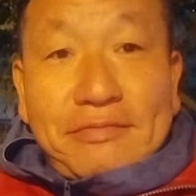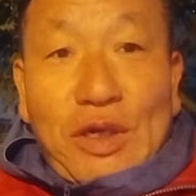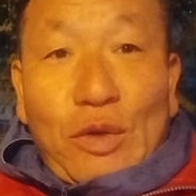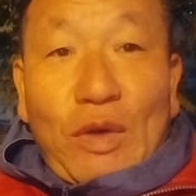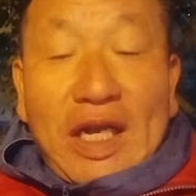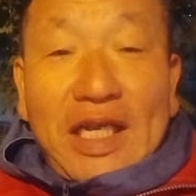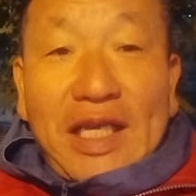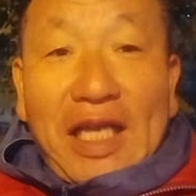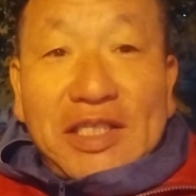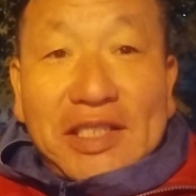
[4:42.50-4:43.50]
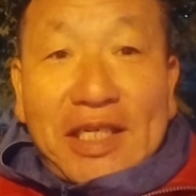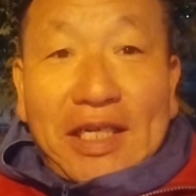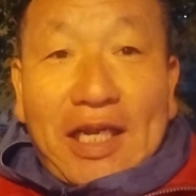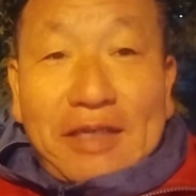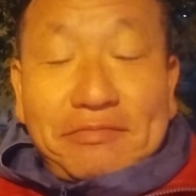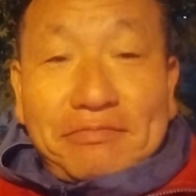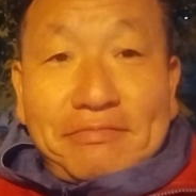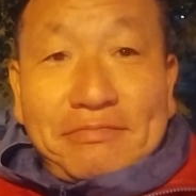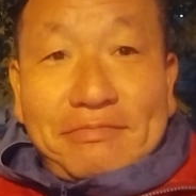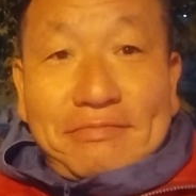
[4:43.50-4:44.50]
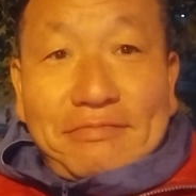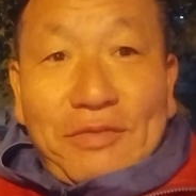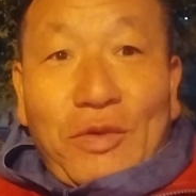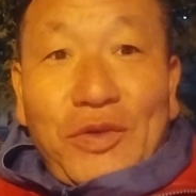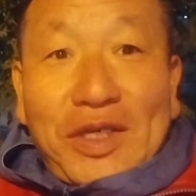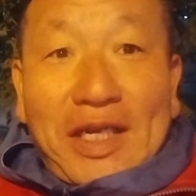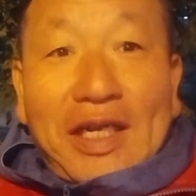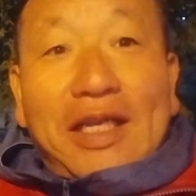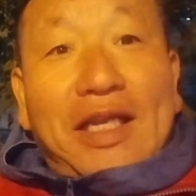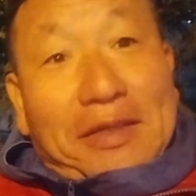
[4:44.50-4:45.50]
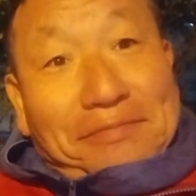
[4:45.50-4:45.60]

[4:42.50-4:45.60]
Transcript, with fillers: 若い演者さんが多いからかな。